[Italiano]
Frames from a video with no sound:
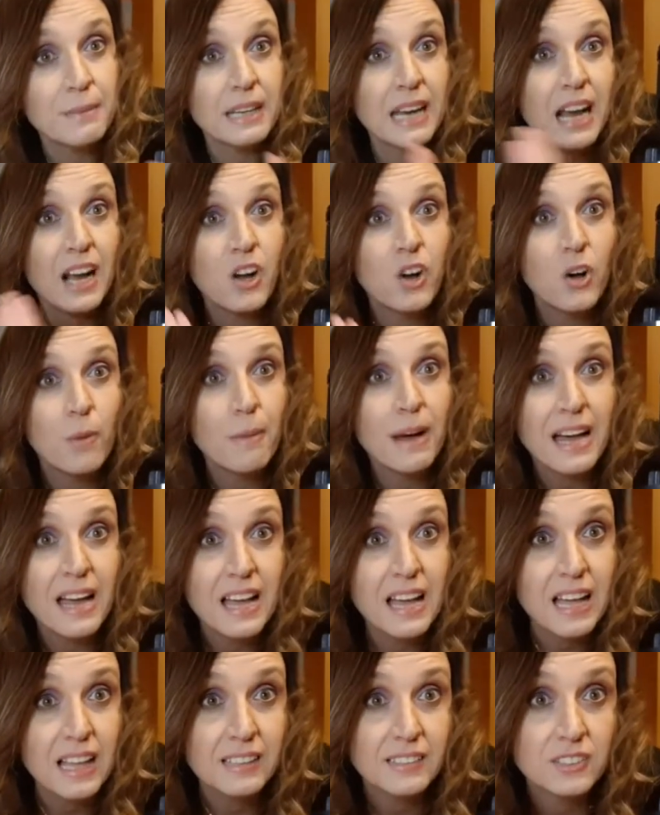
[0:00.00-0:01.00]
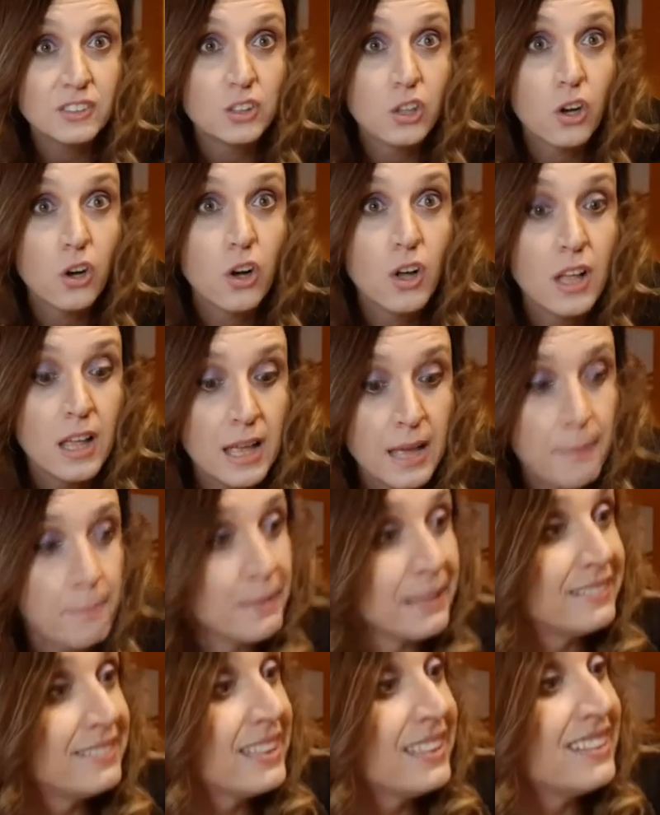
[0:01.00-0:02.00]
mi raccomando,
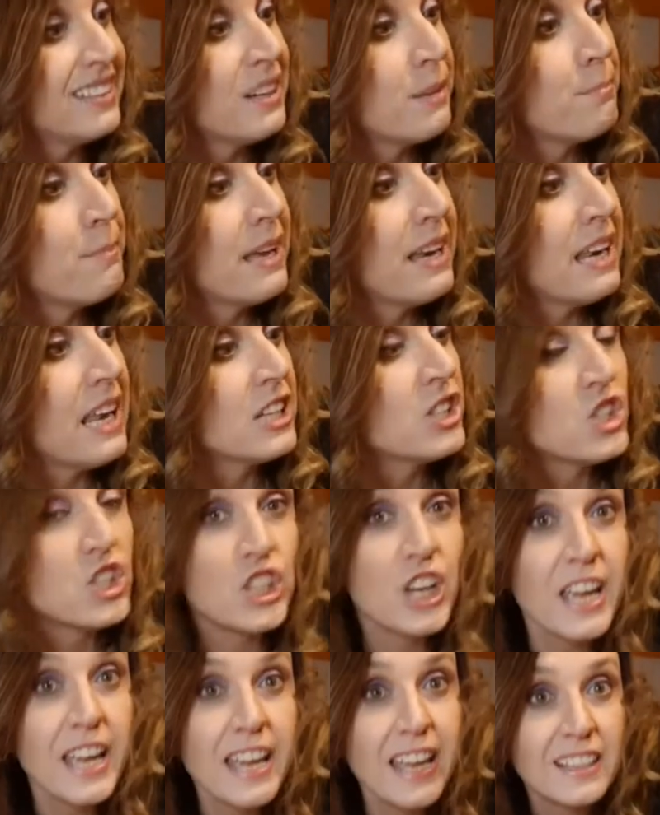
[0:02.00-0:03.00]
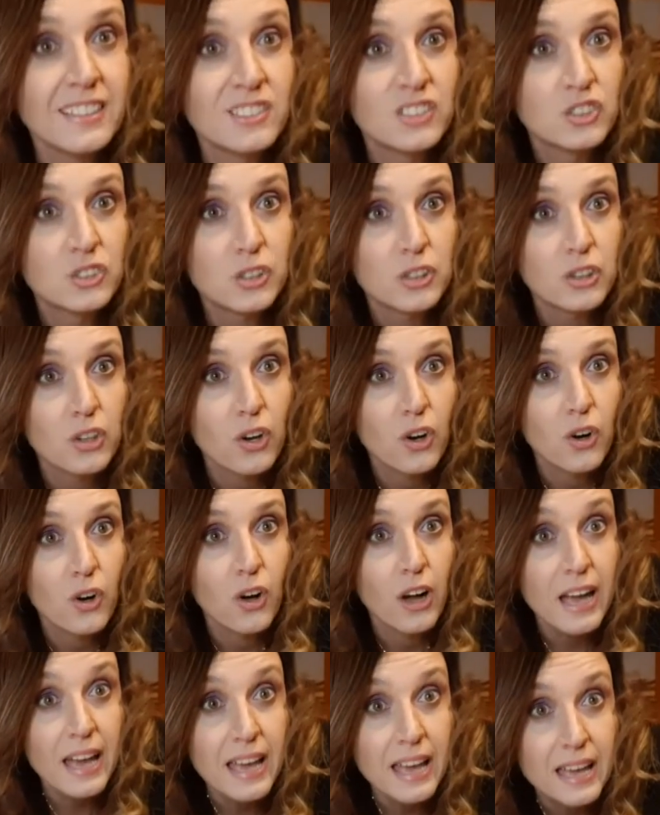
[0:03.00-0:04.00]
Mettetela bella al centro,
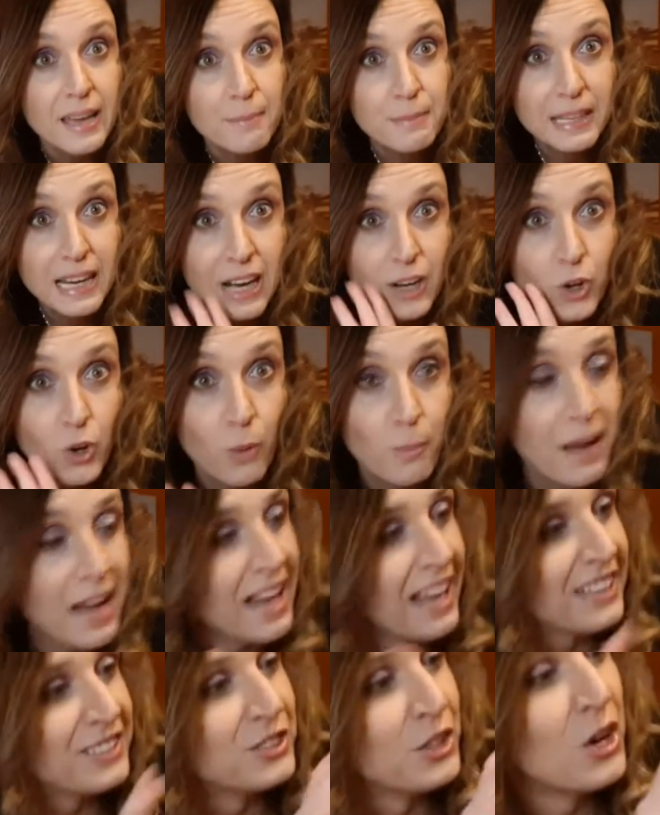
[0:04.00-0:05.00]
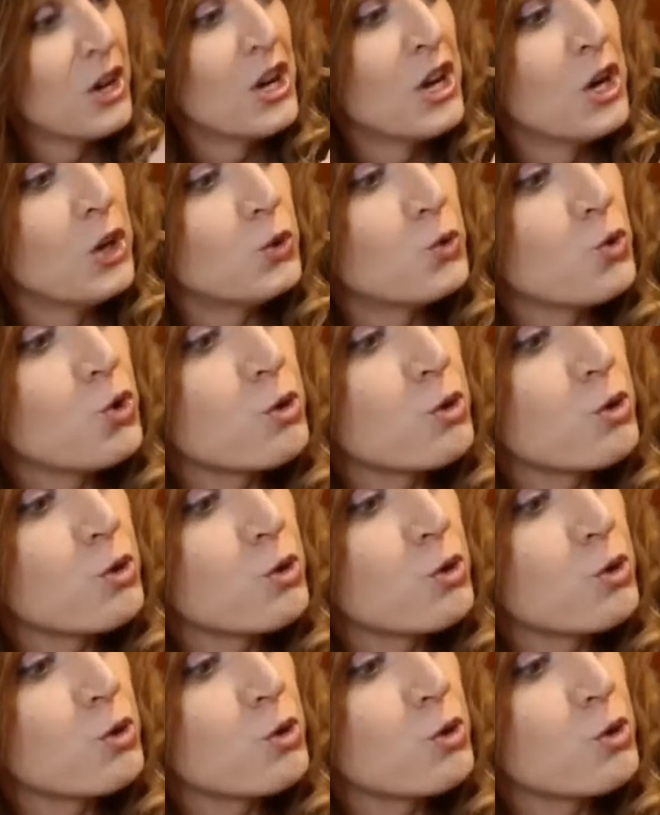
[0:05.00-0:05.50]
eh, mi raccomando, non